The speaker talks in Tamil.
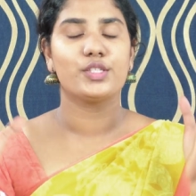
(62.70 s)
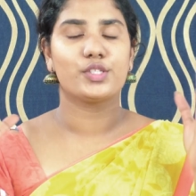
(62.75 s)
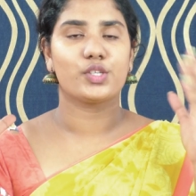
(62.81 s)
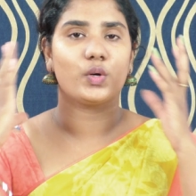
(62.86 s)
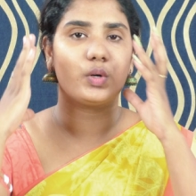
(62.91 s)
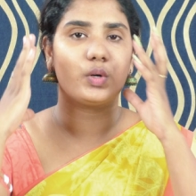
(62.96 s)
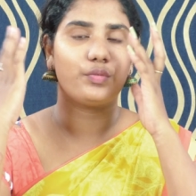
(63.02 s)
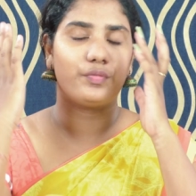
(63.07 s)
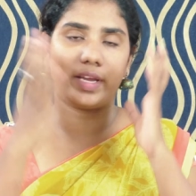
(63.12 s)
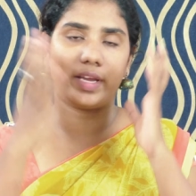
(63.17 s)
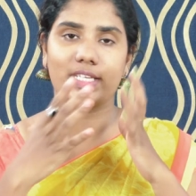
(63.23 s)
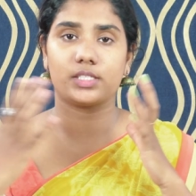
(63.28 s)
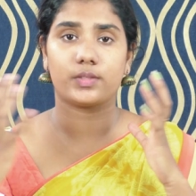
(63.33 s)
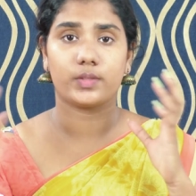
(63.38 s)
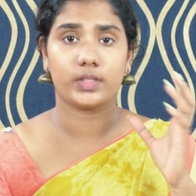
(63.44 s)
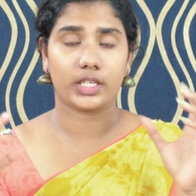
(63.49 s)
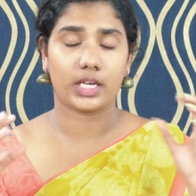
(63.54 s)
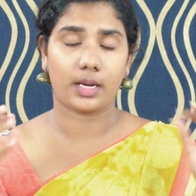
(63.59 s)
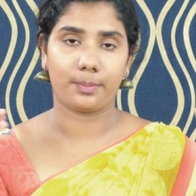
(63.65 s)
ஸோ
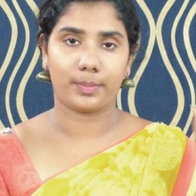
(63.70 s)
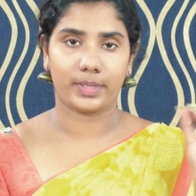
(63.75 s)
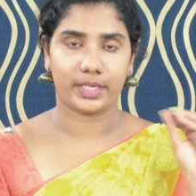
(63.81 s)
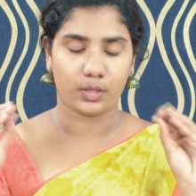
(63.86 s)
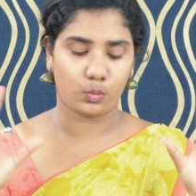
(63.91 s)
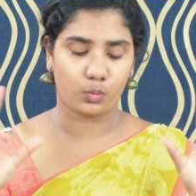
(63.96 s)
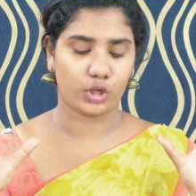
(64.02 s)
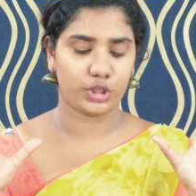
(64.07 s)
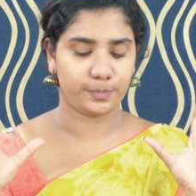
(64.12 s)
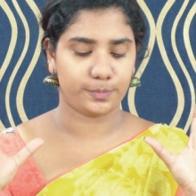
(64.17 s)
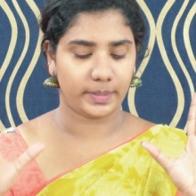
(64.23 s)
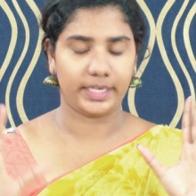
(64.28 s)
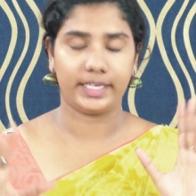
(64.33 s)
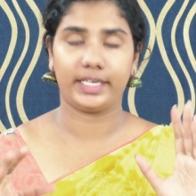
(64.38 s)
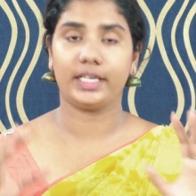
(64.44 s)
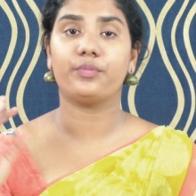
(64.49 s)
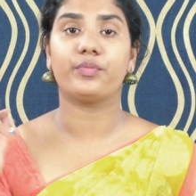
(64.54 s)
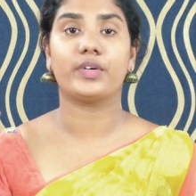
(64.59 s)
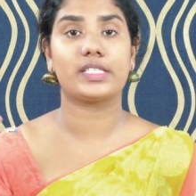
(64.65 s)
ஃபேஸை வந்து கம்ப்ளீட்டாக வாஷ்
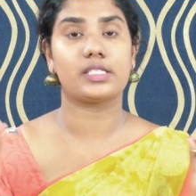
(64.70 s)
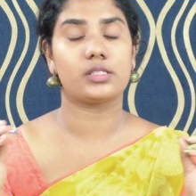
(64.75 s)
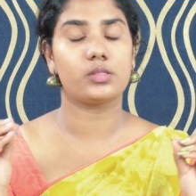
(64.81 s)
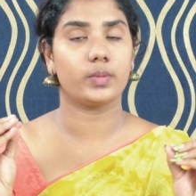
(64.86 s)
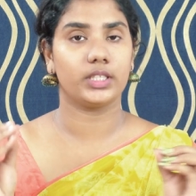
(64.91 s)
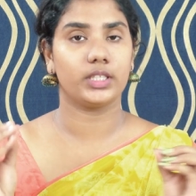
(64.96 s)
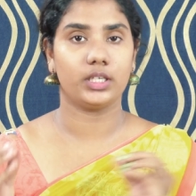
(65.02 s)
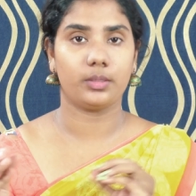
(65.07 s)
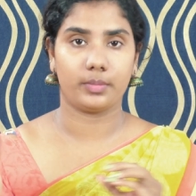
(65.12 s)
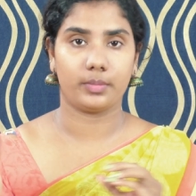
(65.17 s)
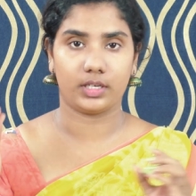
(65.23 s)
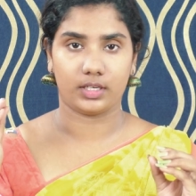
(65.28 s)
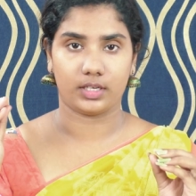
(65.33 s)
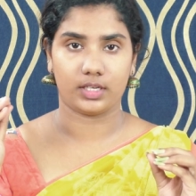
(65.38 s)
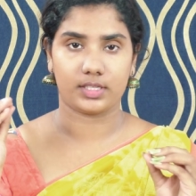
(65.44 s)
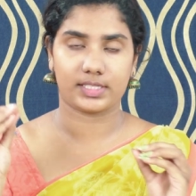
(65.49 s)
பண்ணிவிட்டா ஃபஸ்ட் வந்து நம்ம